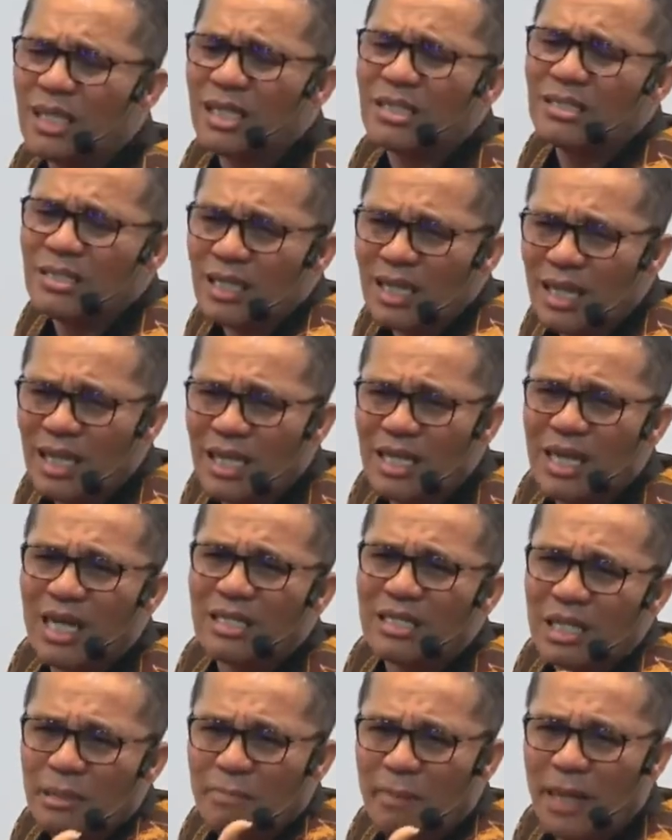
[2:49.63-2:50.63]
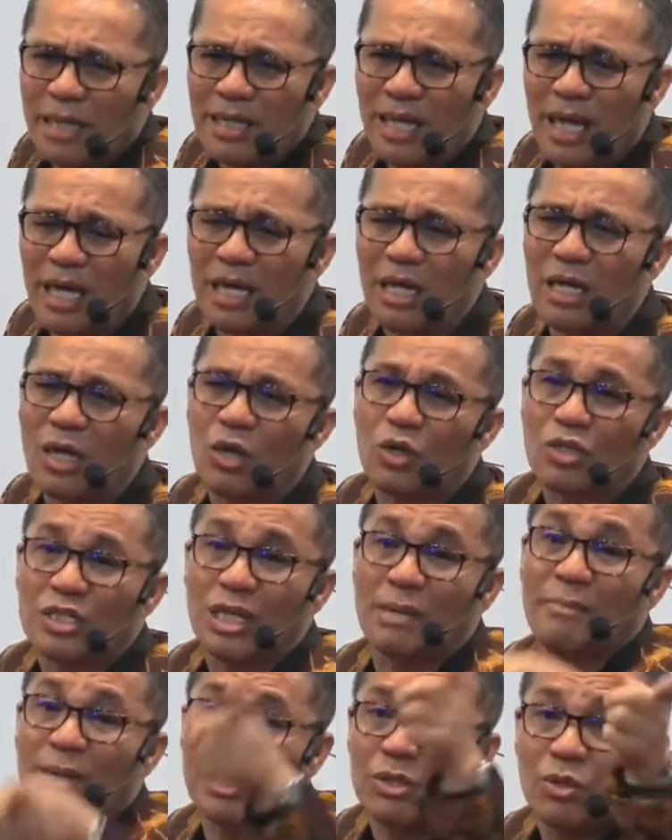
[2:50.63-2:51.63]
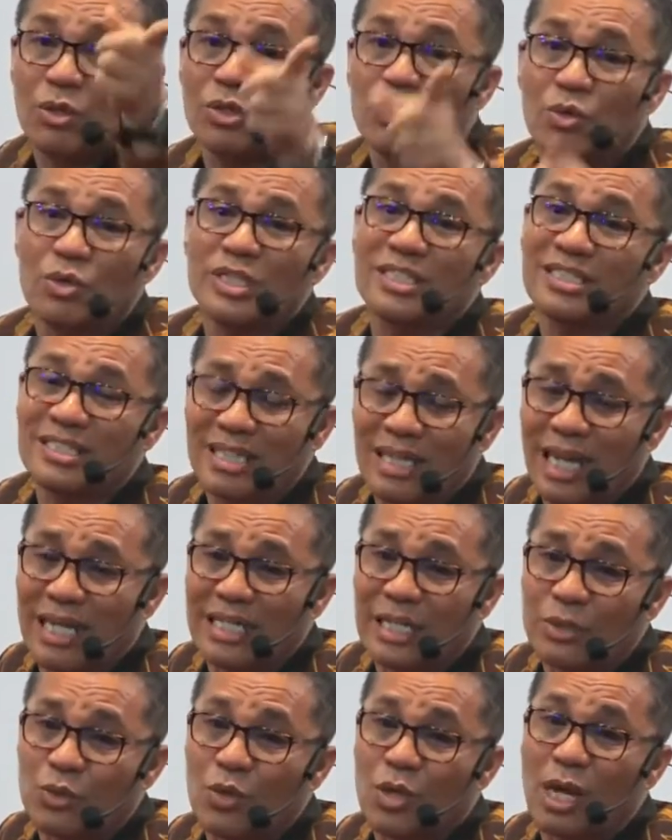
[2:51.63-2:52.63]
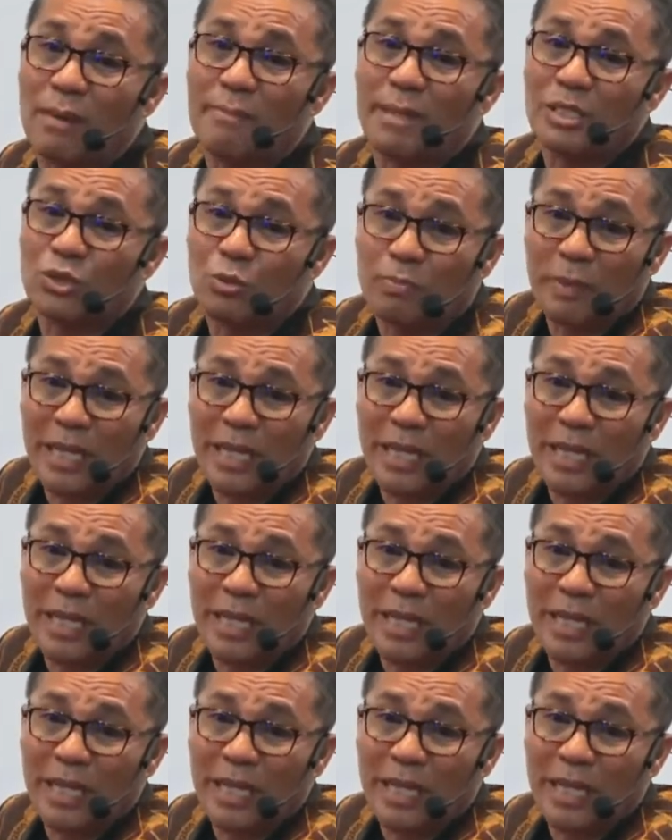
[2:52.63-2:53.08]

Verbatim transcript: Kecil, nggak terpandang. Kalau zaman dulu tuh istilahnya tuh nggak masuk